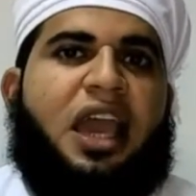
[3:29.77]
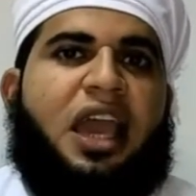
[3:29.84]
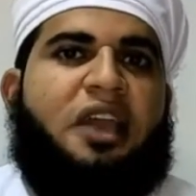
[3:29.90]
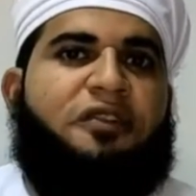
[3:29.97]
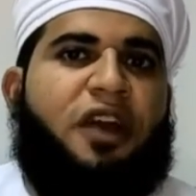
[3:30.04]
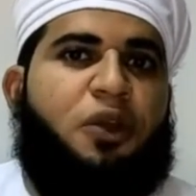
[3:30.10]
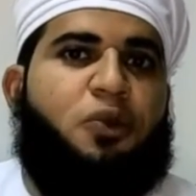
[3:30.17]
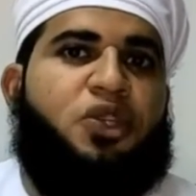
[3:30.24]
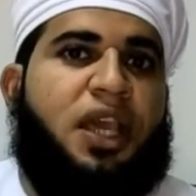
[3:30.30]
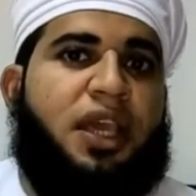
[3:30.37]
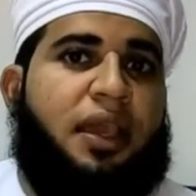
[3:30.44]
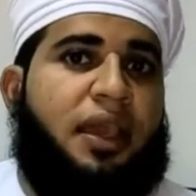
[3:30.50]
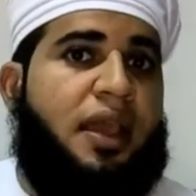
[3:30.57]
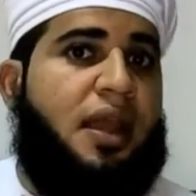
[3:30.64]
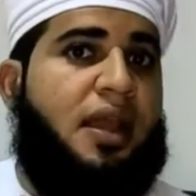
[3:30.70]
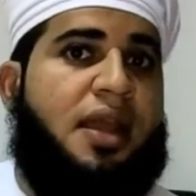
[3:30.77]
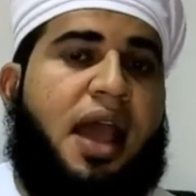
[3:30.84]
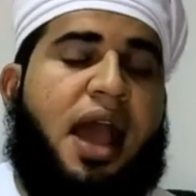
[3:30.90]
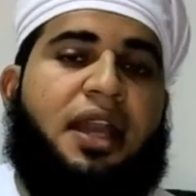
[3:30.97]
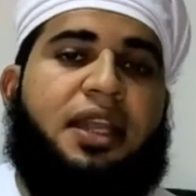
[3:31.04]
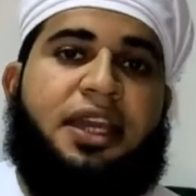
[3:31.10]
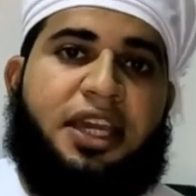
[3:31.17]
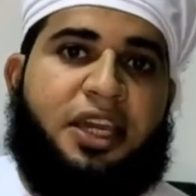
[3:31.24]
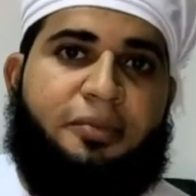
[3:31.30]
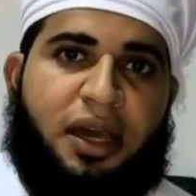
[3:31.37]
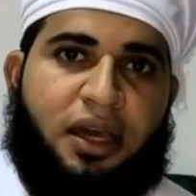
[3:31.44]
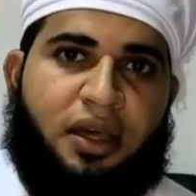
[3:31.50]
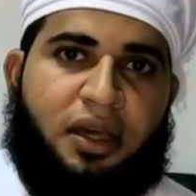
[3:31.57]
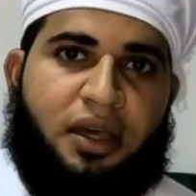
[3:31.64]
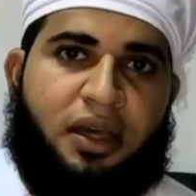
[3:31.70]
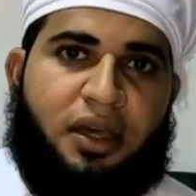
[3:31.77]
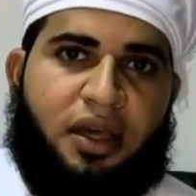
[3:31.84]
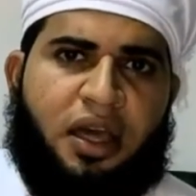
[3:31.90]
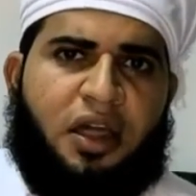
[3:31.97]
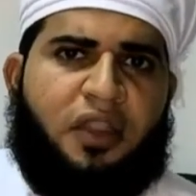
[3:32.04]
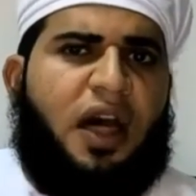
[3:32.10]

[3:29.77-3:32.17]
لا يفعل شيء الا لحكمه